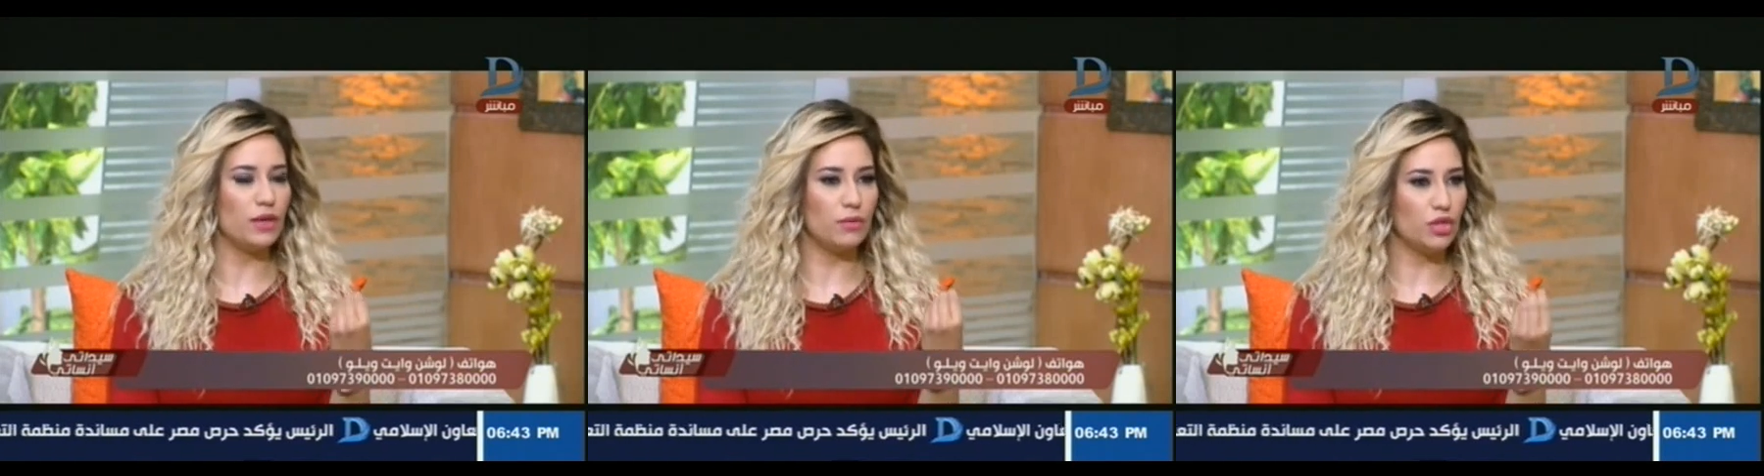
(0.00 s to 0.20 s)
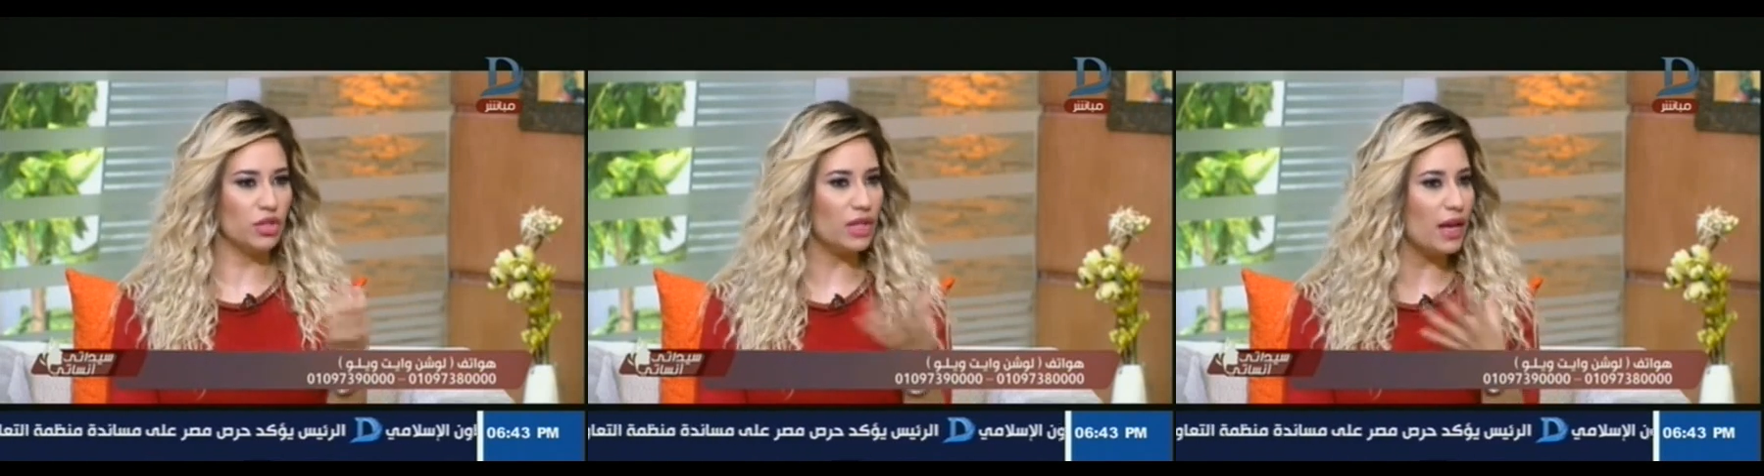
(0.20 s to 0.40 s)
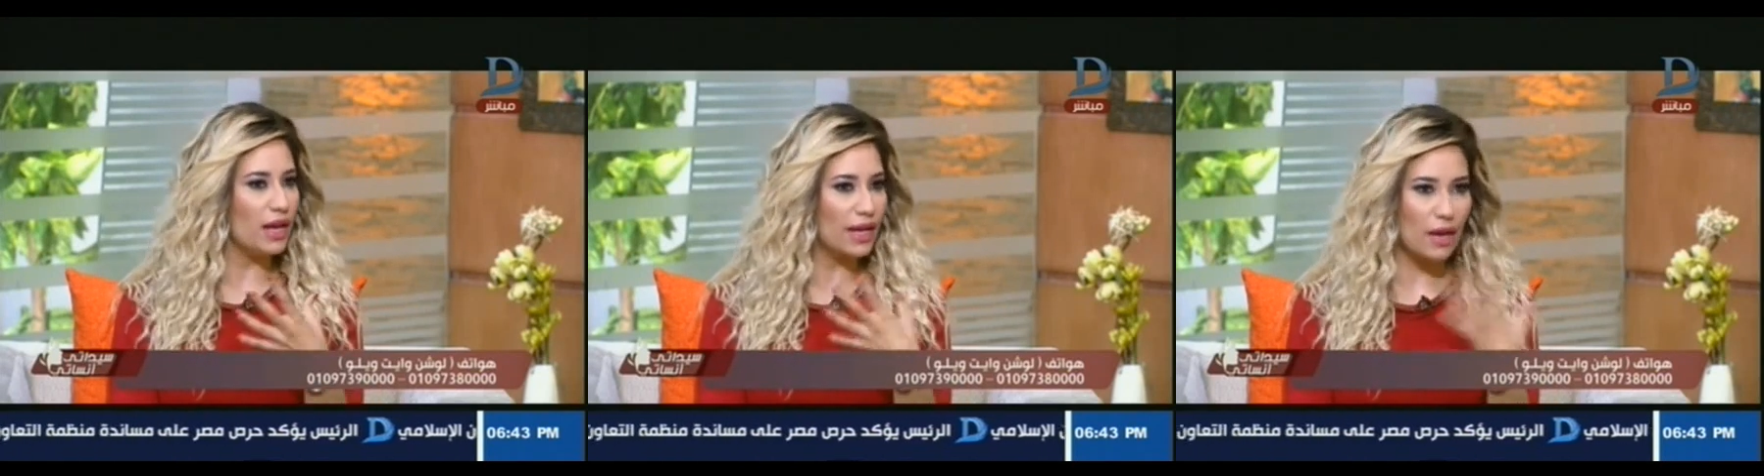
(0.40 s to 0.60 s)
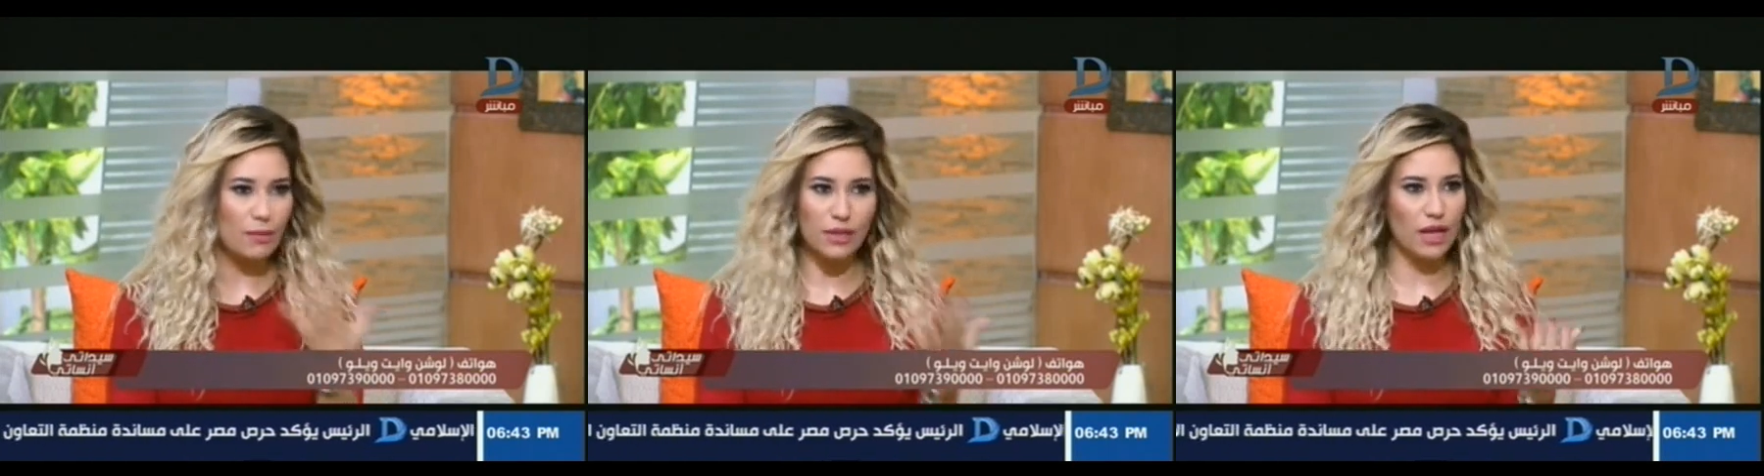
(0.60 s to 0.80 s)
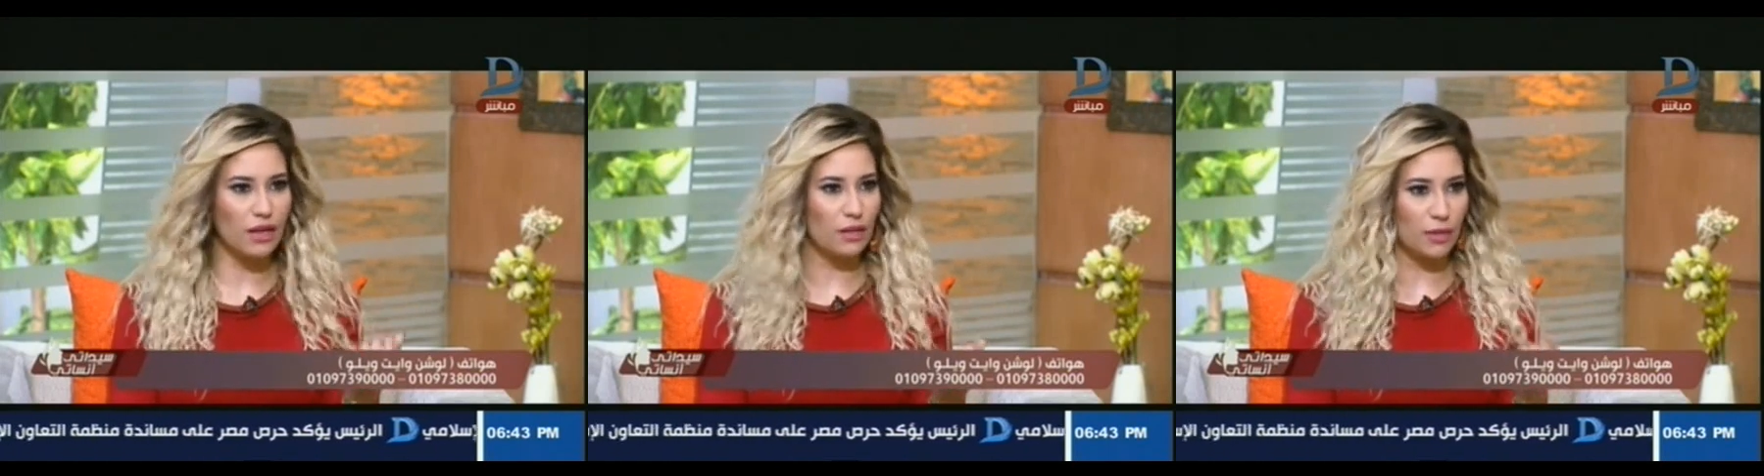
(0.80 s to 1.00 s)
منطقه
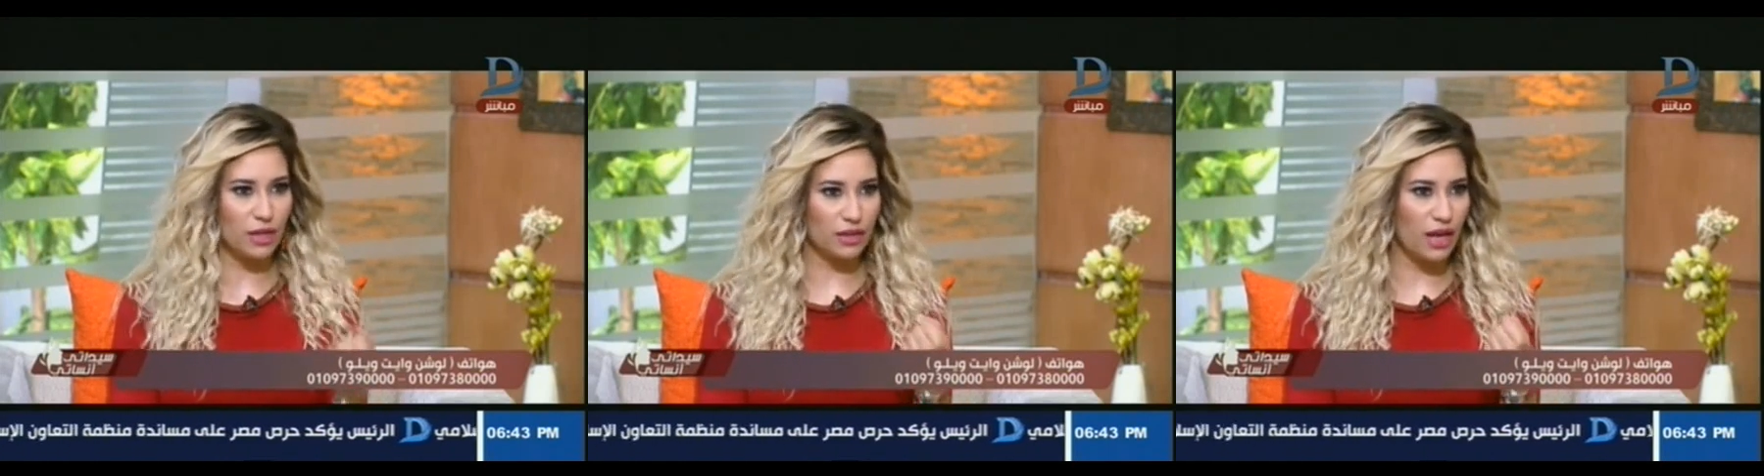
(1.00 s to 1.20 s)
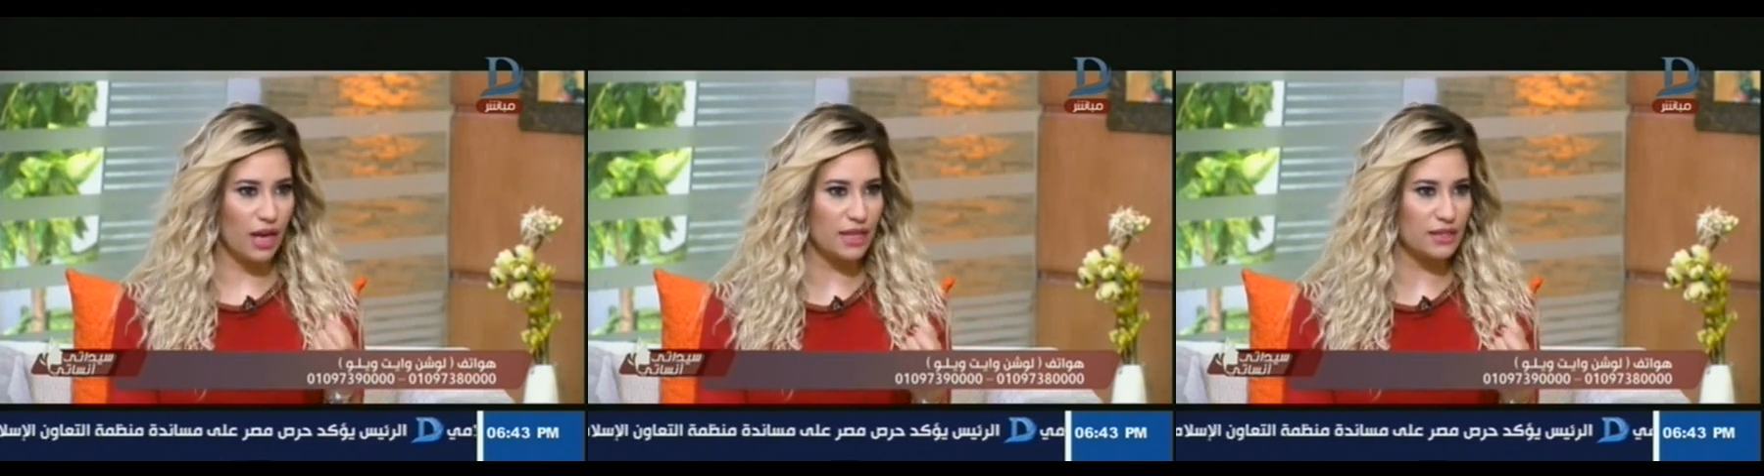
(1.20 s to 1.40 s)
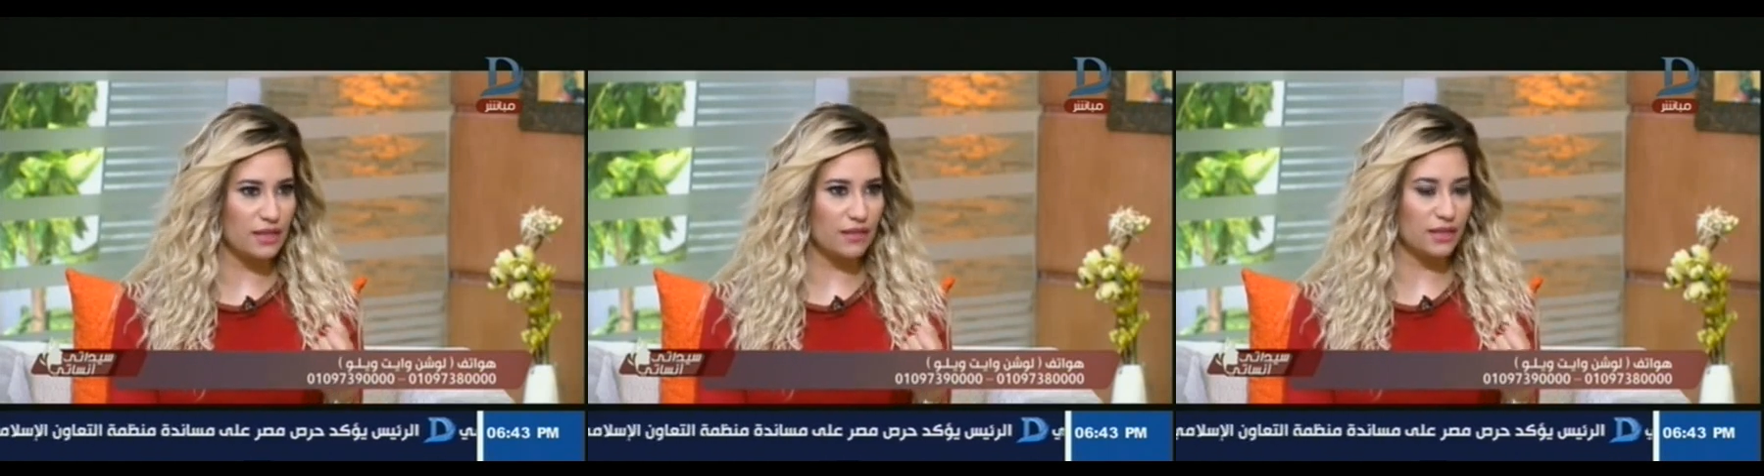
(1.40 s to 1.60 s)
كامله على بعضها عايزه